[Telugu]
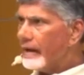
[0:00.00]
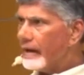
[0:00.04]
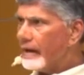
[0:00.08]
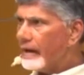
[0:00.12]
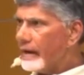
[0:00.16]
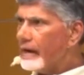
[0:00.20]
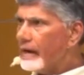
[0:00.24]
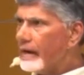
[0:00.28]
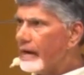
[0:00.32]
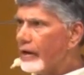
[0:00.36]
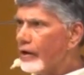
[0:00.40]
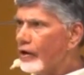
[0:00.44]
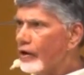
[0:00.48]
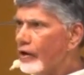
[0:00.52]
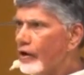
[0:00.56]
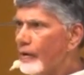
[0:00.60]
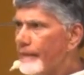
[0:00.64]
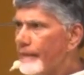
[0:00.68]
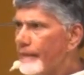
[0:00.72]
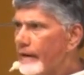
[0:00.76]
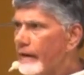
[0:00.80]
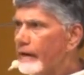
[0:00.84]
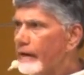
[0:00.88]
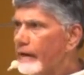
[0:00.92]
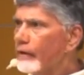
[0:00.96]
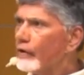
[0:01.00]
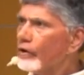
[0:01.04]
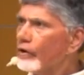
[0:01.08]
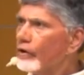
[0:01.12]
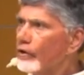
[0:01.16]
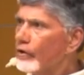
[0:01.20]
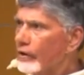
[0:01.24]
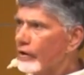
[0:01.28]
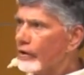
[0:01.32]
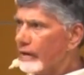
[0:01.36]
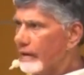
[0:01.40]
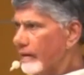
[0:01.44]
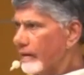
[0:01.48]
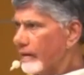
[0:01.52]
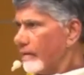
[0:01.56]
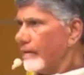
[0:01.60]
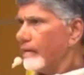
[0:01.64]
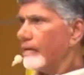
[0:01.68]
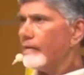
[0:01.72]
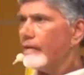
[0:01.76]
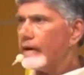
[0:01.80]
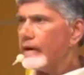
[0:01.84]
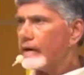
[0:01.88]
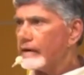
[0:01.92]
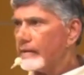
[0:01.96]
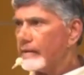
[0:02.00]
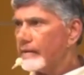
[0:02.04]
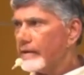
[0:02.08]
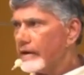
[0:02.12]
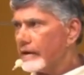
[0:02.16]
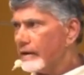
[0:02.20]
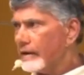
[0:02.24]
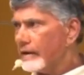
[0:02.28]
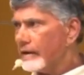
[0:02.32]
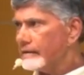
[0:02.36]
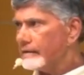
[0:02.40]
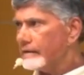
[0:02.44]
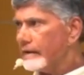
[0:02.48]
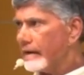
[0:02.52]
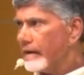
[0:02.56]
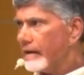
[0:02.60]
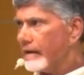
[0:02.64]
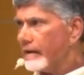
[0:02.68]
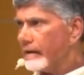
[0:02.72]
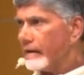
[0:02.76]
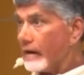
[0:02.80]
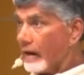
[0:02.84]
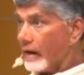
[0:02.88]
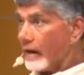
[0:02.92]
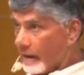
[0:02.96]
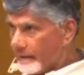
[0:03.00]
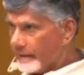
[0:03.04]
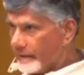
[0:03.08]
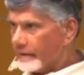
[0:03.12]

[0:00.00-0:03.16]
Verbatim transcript: నేను వెళ్ళే లోపల ఎవరో ఒక వాటర్ బాటిల్ వేసారంటే